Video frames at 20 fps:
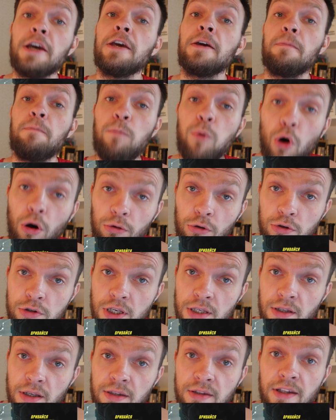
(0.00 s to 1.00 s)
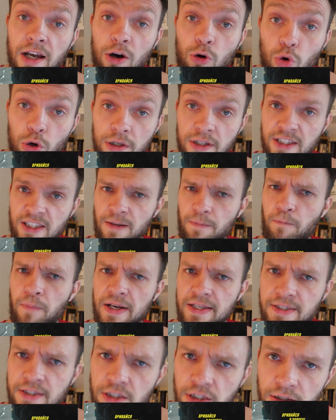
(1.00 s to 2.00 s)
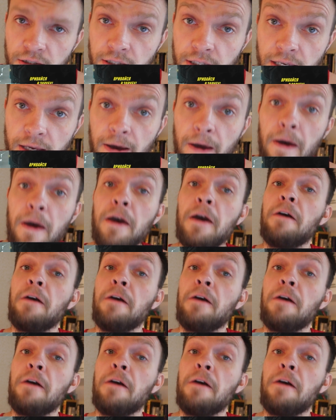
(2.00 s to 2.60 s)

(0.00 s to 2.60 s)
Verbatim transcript: И бонус этот находится по ссылке